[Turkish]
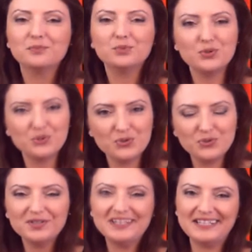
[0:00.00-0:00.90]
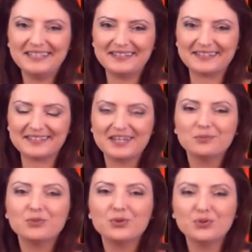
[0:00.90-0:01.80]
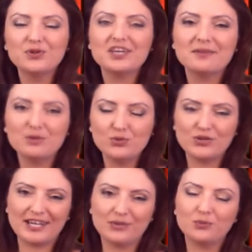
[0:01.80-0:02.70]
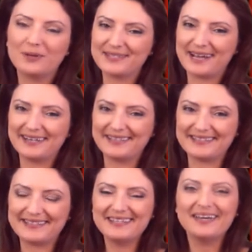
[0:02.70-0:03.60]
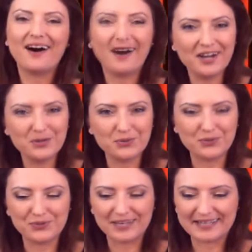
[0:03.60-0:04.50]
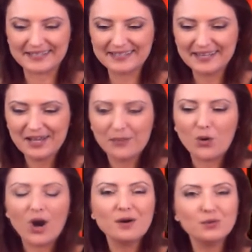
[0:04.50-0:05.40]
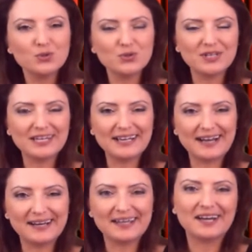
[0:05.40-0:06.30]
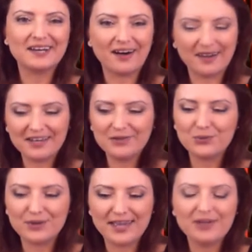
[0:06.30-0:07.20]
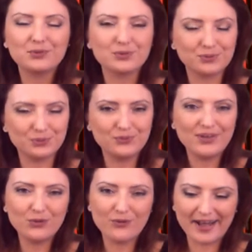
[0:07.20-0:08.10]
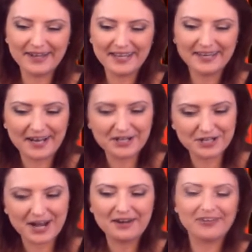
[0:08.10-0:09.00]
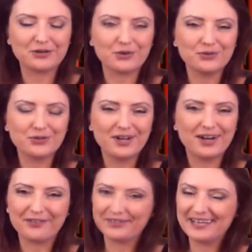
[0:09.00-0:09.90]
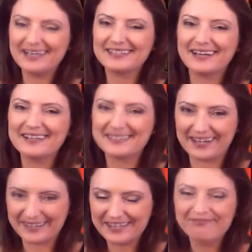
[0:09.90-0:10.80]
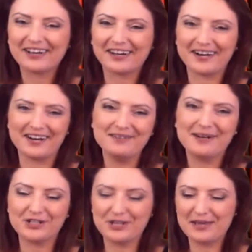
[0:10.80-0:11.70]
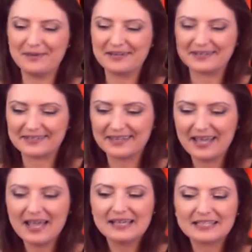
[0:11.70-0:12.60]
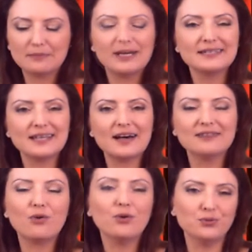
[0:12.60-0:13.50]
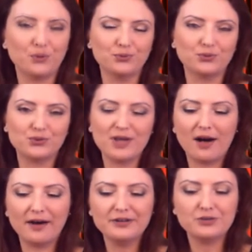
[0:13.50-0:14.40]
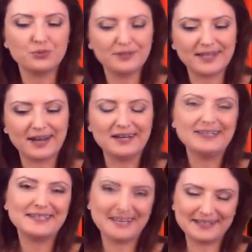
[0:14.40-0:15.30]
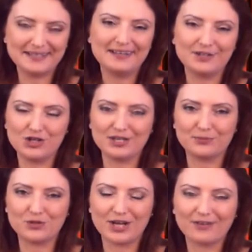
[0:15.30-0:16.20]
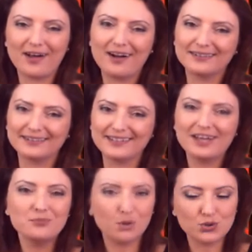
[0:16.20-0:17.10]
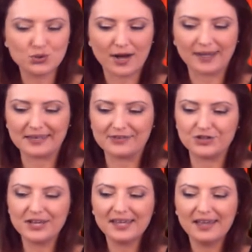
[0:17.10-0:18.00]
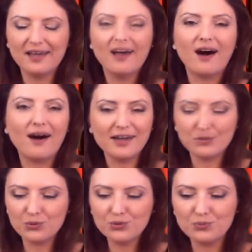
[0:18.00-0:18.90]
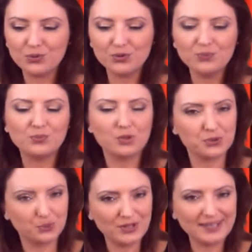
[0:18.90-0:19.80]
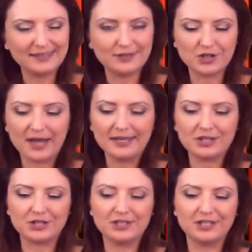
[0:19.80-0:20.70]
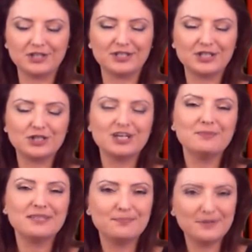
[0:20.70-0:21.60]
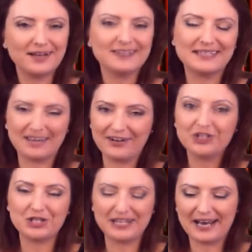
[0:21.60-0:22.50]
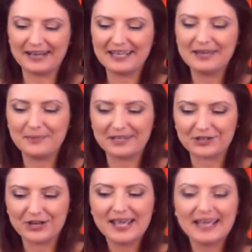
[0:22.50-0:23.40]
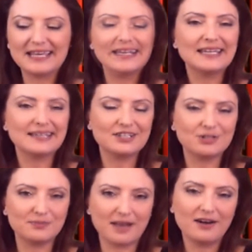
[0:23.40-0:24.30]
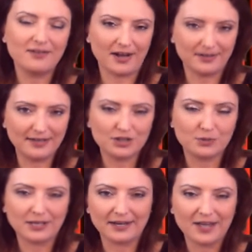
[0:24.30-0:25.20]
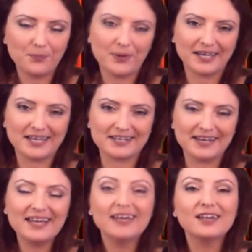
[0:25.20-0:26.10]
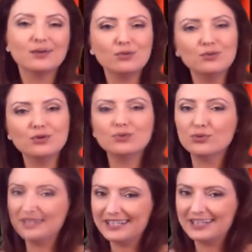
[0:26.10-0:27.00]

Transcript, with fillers: Burcunuzu dinlediniz. Bugün 23 Eylül Pazartesi, Ay günündeyiz. Boğa burcunda ilerleyen ay güne huzurlu ve güvenli enerjiler veriyor. Haftaya daha sakin ve kararlı başlayabiliriz. Sabah saat 10-13'te Ay Jüpiter'le sekstil açı yapacak ve ardından boşluğa girecek. Ay gün boyu boşlukta kalacağı işi için işlerimiz biraz yavaş ilerleyebilir. Yeni girişimler ve anlaşmalar yapmak yerine günlük rutin